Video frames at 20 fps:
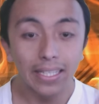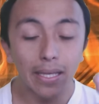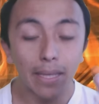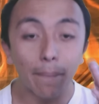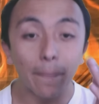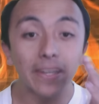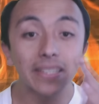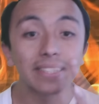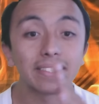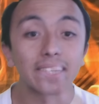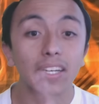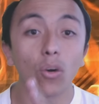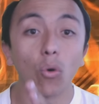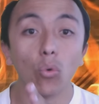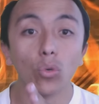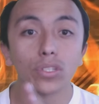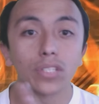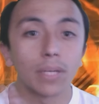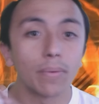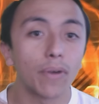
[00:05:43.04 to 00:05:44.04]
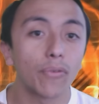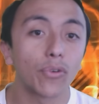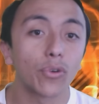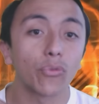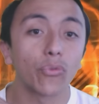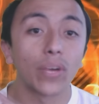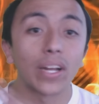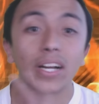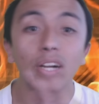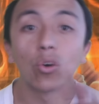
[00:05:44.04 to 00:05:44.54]
Y en vez de ser un
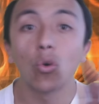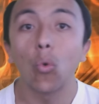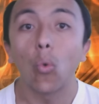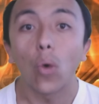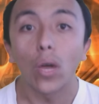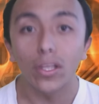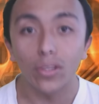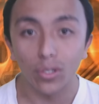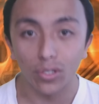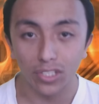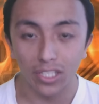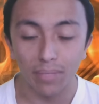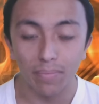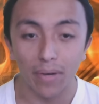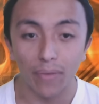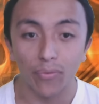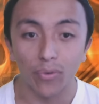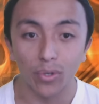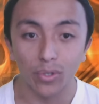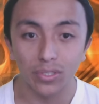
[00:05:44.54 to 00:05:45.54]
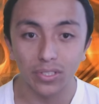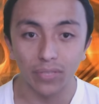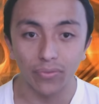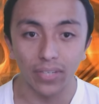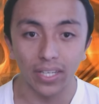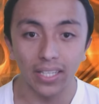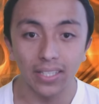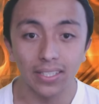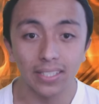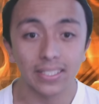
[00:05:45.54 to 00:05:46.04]
semáforo fueran cuatro semáforos
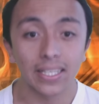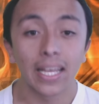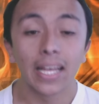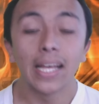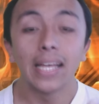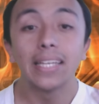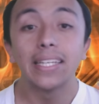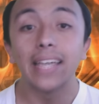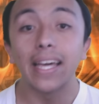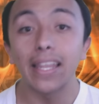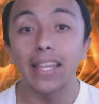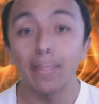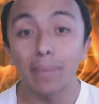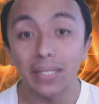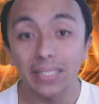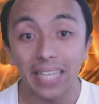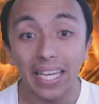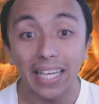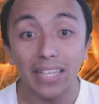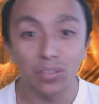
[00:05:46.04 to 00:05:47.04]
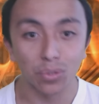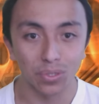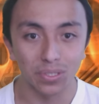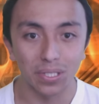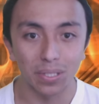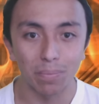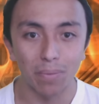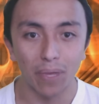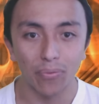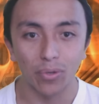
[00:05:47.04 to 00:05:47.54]
diferentes. Y además
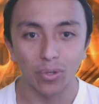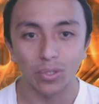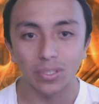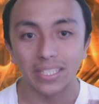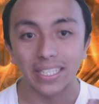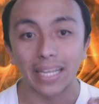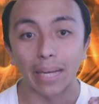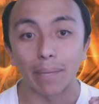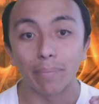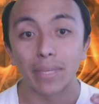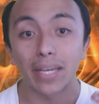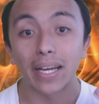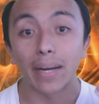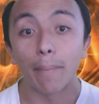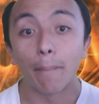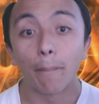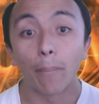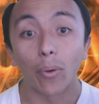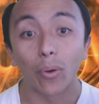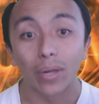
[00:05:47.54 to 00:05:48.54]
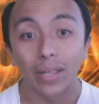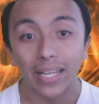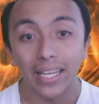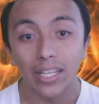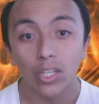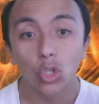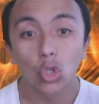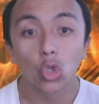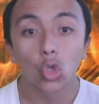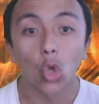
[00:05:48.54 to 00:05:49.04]
esos semáforos se cambiaran por
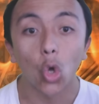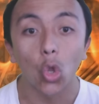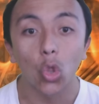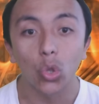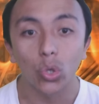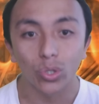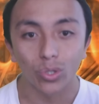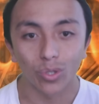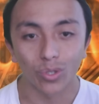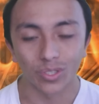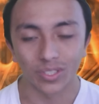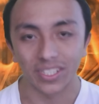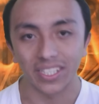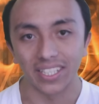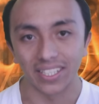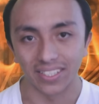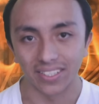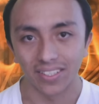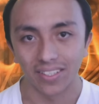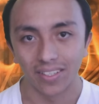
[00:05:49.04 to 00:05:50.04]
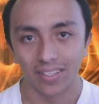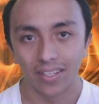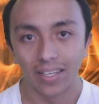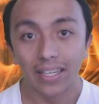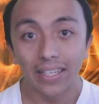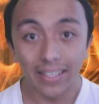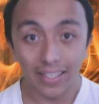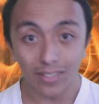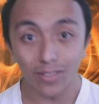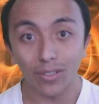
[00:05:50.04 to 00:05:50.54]
ley todos los días.
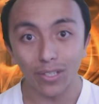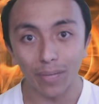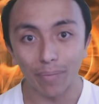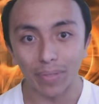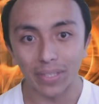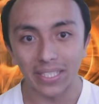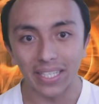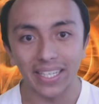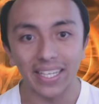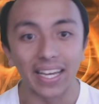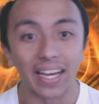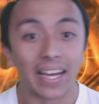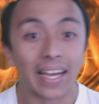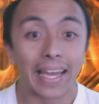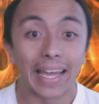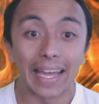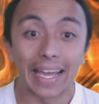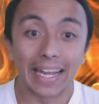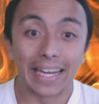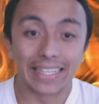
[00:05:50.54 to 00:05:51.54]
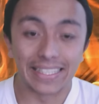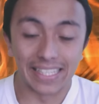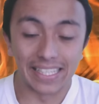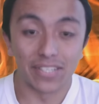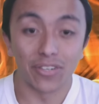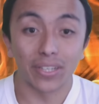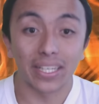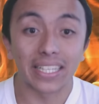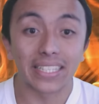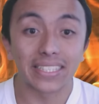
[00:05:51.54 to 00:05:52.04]
¿Qué es lo que pasaría? El
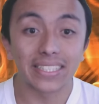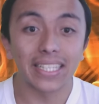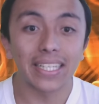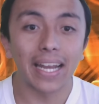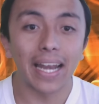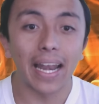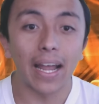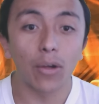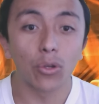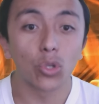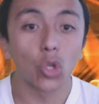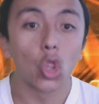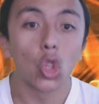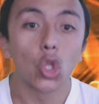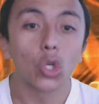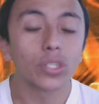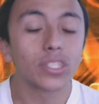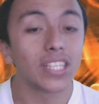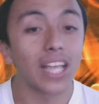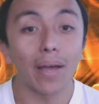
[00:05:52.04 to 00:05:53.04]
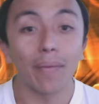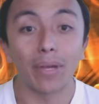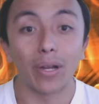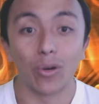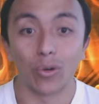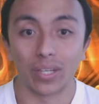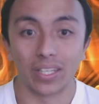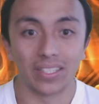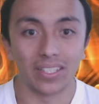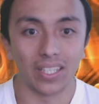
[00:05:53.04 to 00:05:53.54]
señor que esté en el auto no
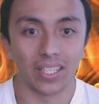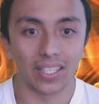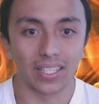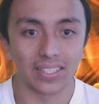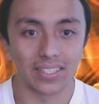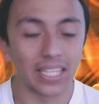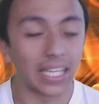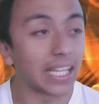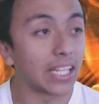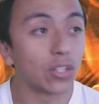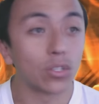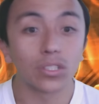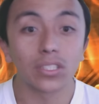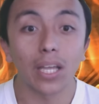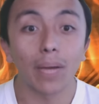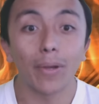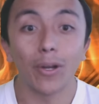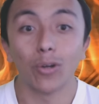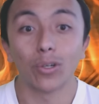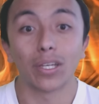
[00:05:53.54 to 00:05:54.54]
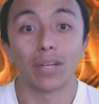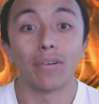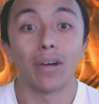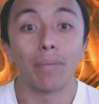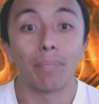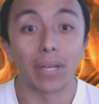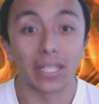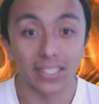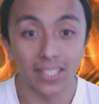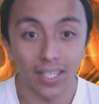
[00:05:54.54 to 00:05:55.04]
sabe lo que tiene que hacer y no sabe lo que
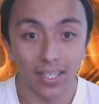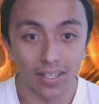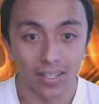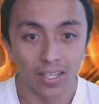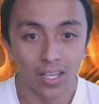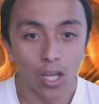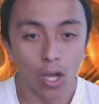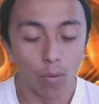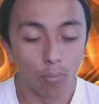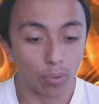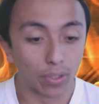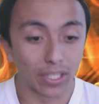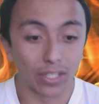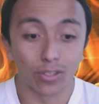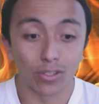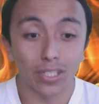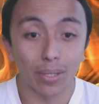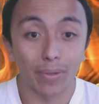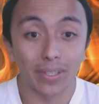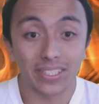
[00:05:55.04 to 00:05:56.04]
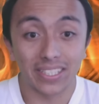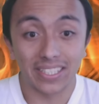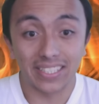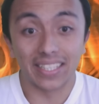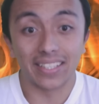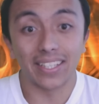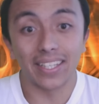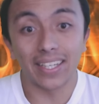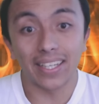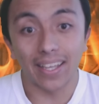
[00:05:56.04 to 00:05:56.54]
va a pasar. Porque no sabe si
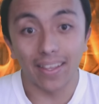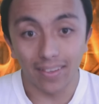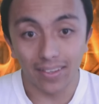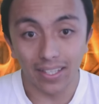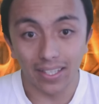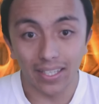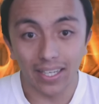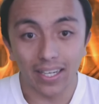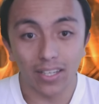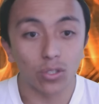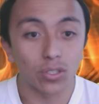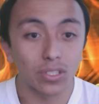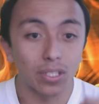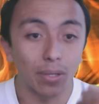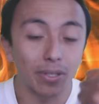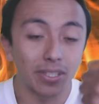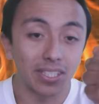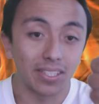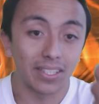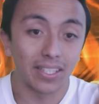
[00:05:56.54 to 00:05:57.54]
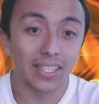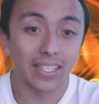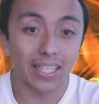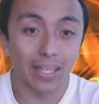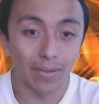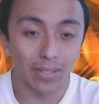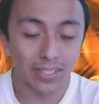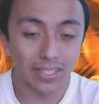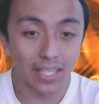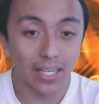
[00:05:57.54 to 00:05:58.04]
se tiene que detener, no sabe si tiene
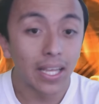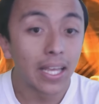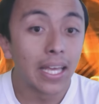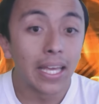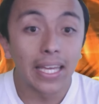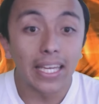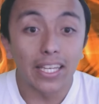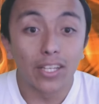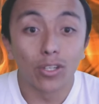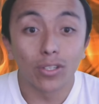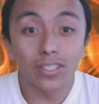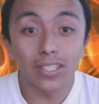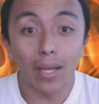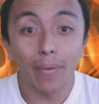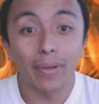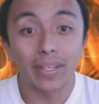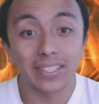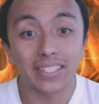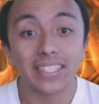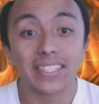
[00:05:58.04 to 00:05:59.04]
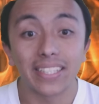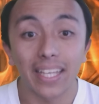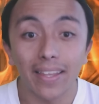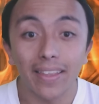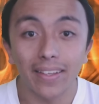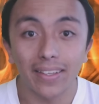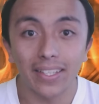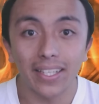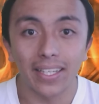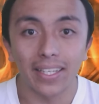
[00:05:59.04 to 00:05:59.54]
que avanzar y no sabe si
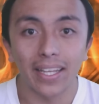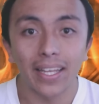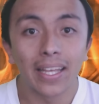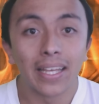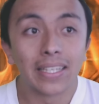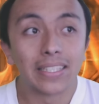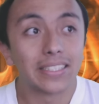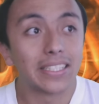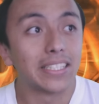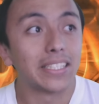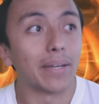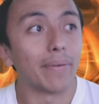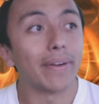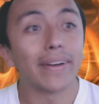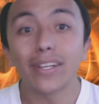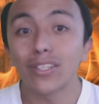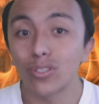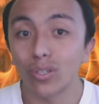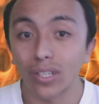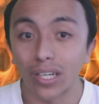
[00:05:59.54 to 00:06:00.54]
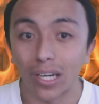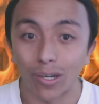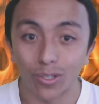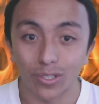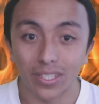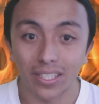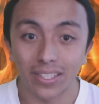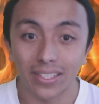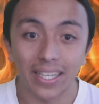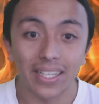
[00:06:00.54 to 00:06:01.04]
se detiene, si se van a chocar
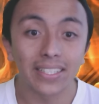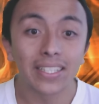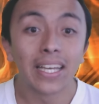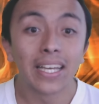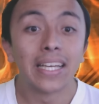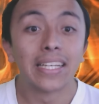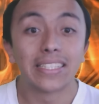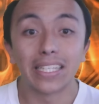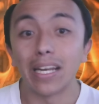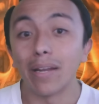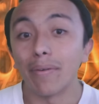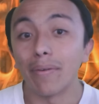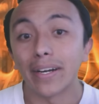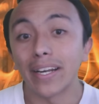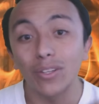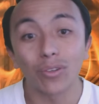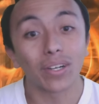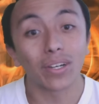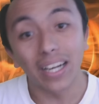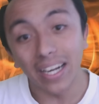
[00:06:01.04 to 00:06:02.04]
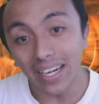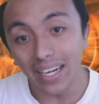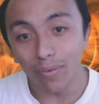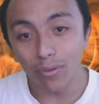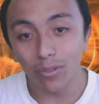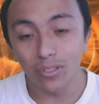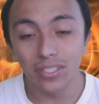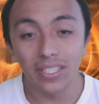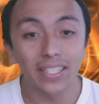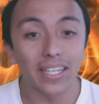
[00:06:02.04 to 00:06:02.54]
los de atrás, si le van a tocar
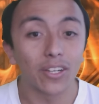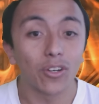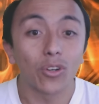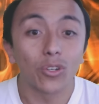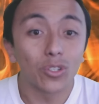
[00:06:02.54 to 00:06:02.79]
la bocina,